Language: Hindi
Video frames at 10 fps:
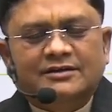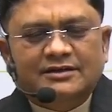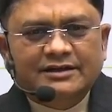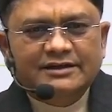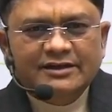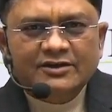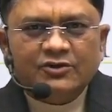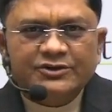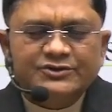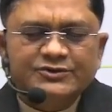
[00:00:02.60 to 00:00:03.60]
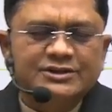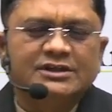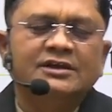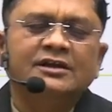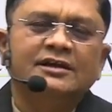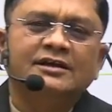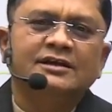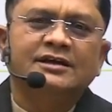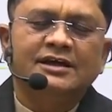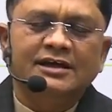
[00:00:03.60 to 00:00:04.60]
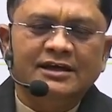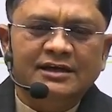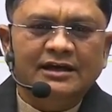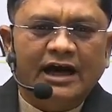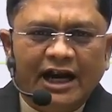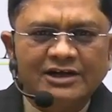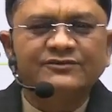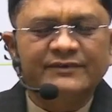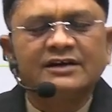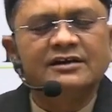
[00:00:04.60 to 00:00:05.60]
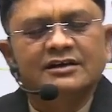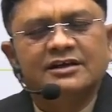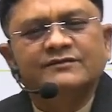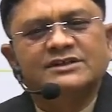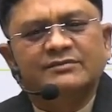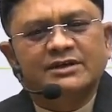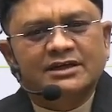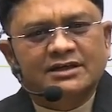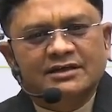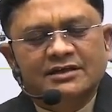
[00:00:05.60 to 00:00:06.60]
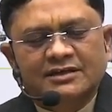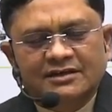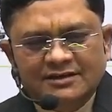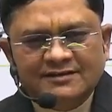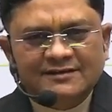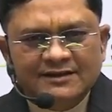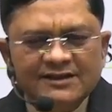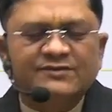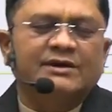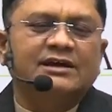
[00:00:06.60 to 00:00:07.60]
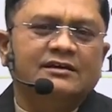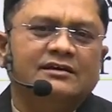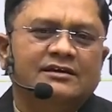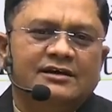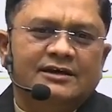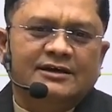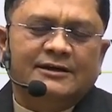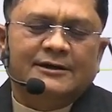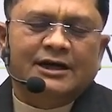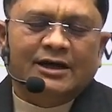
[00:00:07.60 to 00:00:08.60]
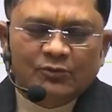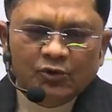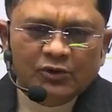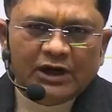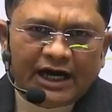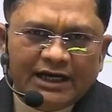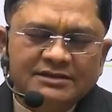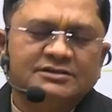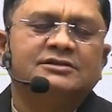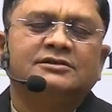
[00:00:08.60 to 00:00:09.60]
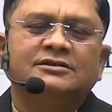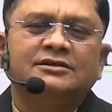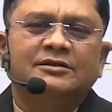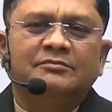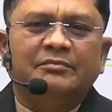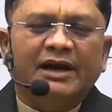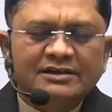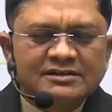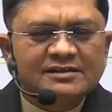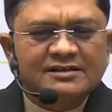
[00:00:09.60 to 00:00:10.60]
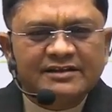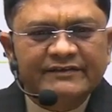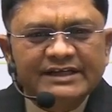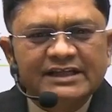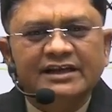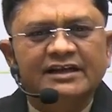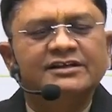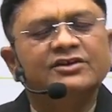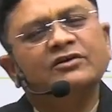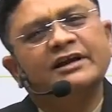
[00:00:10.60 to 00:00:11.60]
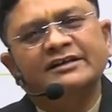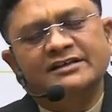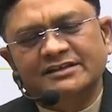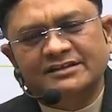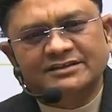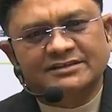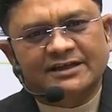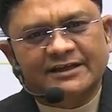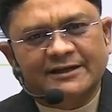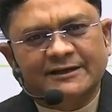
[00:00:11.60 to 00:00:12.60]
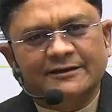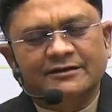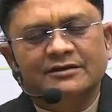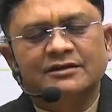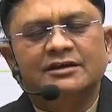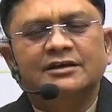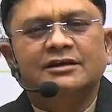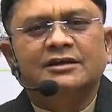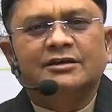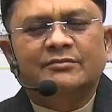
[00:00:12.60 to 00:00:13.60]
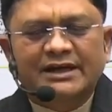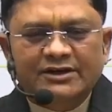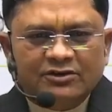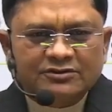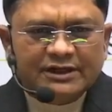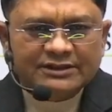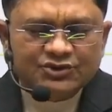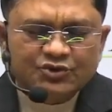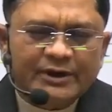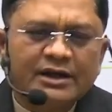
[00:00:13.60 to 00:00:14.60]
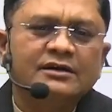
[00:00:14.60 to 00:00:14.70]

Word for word: इंडियन कॉन्स्टिट्यूशन के आर्ट वर्क के विषय में इस सीरीज़ में हम लोग आज पार्ट 17, 18 और 19 की चर्चा करेंगे मैं डॉक्टर आदर्श कुमार